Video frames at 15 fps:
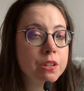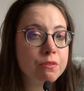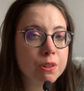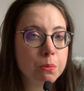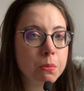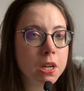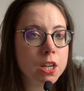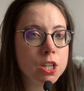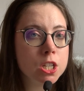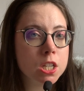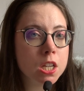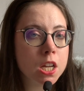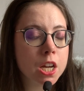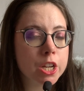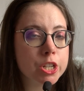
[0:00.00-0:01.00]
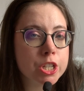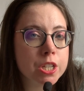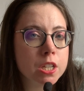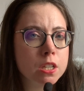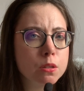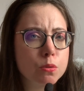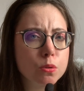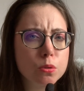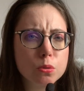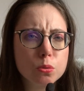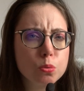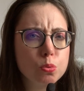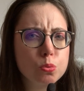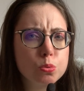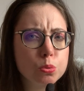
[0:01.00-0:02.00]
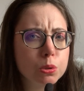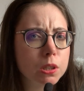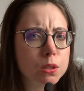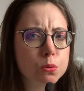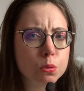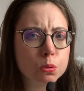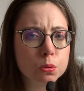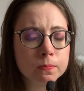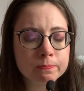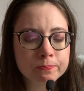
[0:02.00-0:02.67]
20 balles, je l'ai acheté 12 ou 13 euros.